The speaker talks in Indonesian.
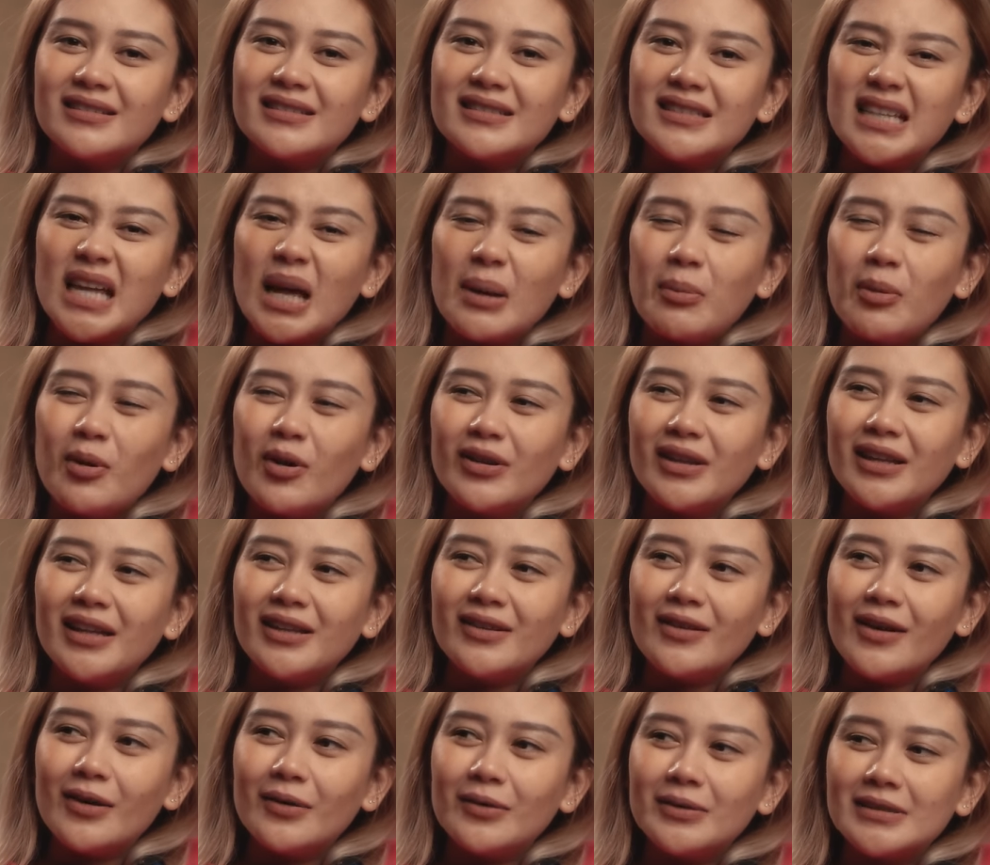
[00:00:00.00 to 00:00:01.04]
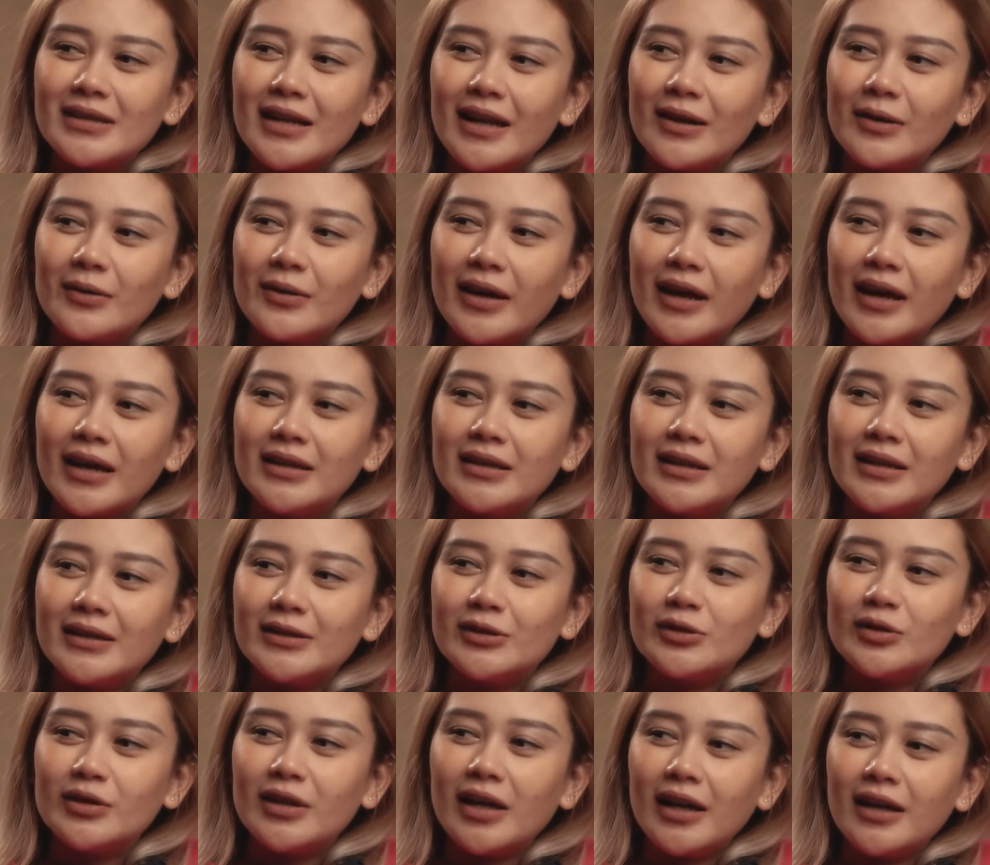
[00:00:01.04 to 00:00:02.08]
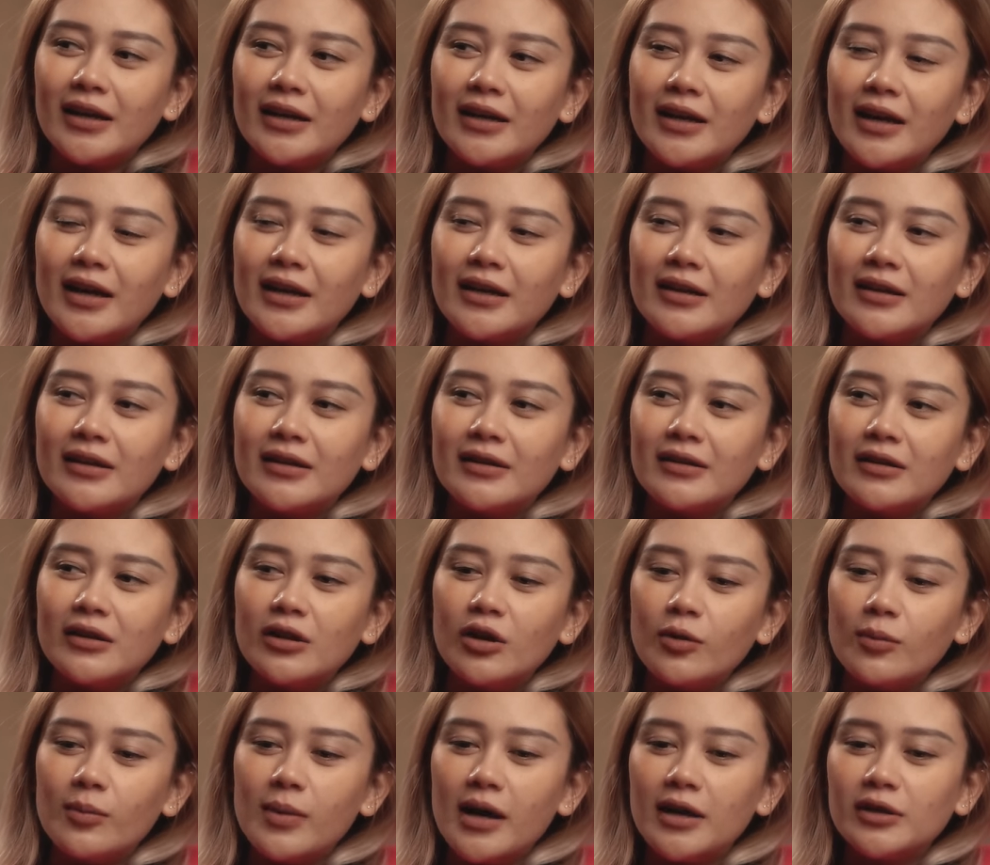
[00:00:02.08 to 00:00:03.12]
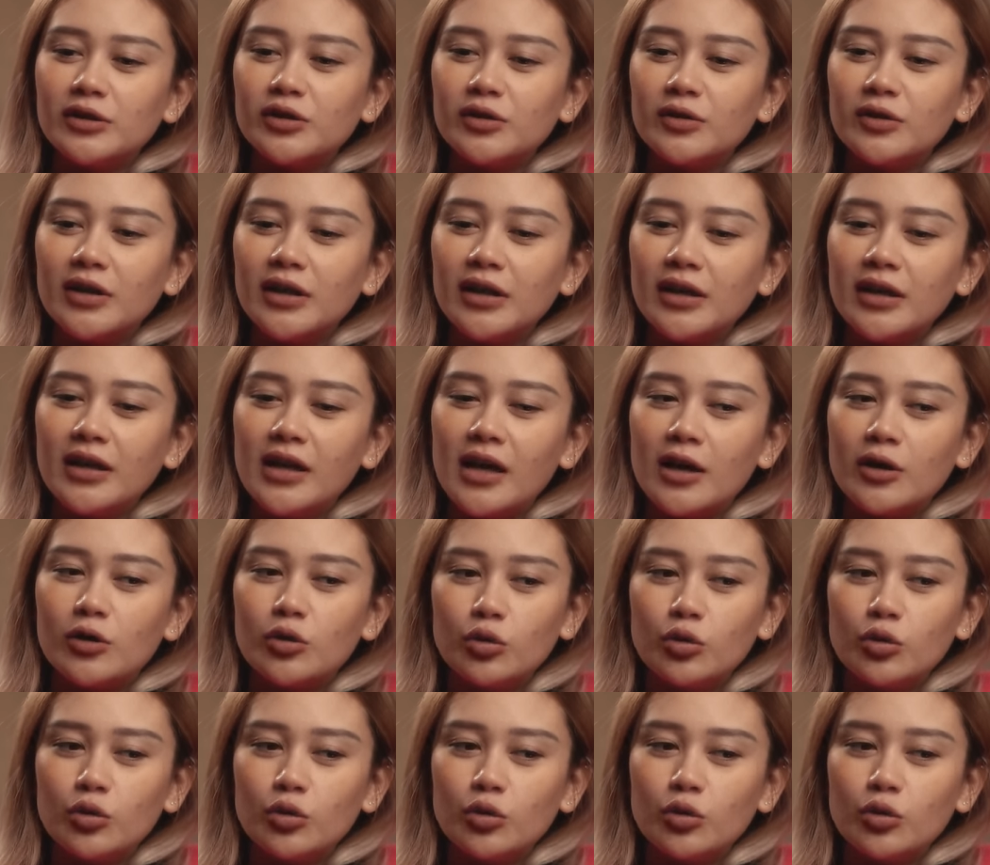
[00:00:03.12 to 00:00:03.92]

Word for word: setiap konten tuh aku selalu kayak dikejutkan dengan yuk mbak syuting ya